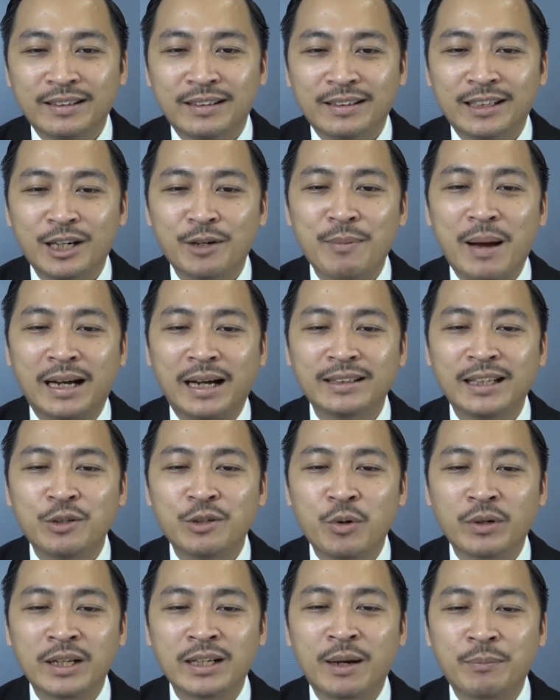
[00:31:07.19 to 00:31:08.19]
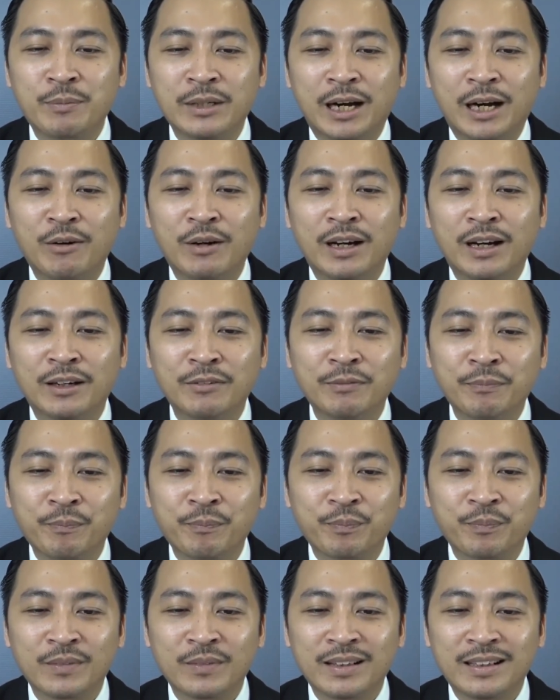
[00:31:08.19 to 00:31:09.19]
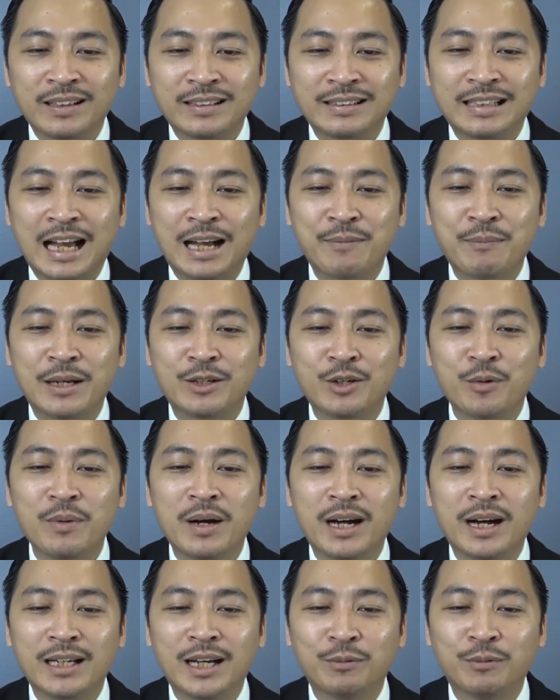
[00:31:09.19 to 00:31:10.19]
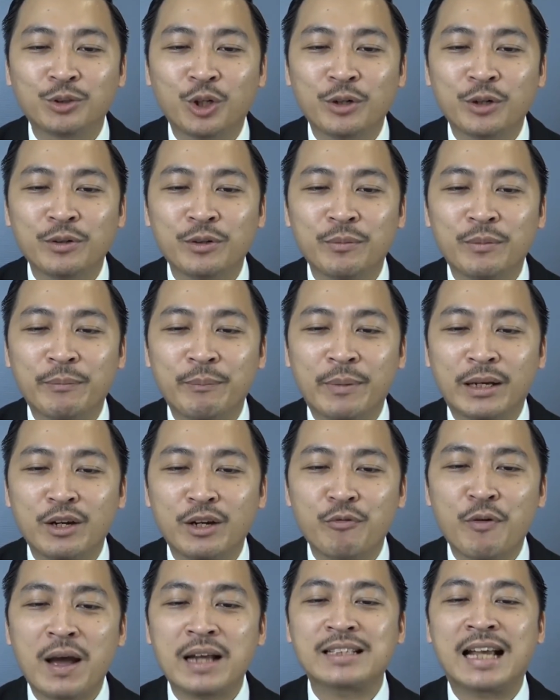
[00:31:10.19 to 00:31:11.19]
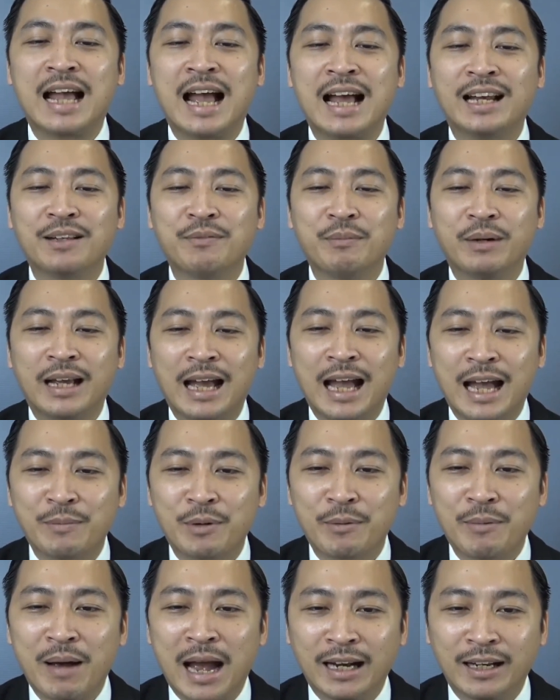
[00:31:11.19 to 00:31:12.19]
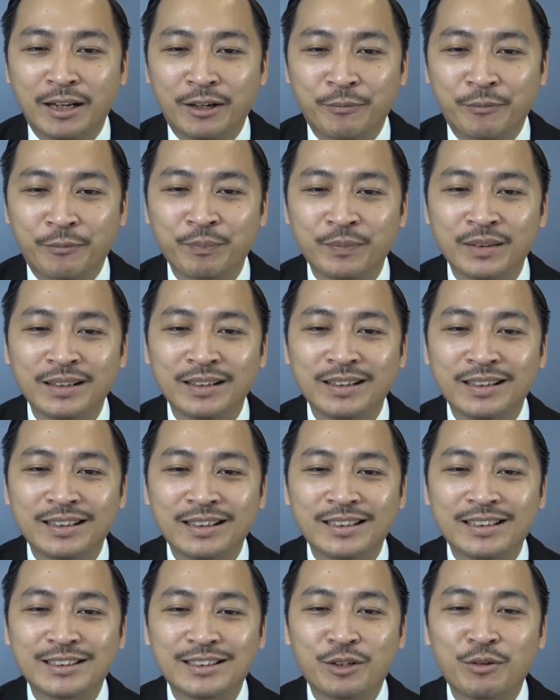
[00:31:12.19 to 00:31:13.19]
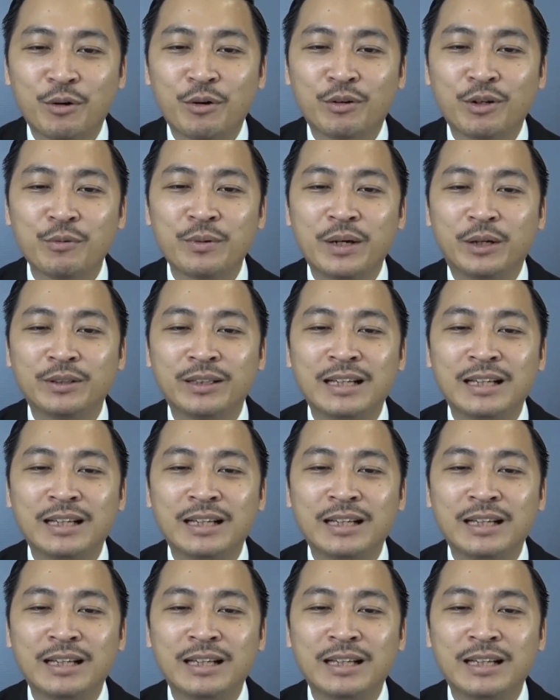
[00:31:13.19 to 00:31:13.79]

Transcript: theo bạn cái tình huống đấy gặp nhiều không nhà mình có 10 đồng thôi nhưng mà mình cứ phát giá lên 12 13 đồng xong rồi không hiểu thế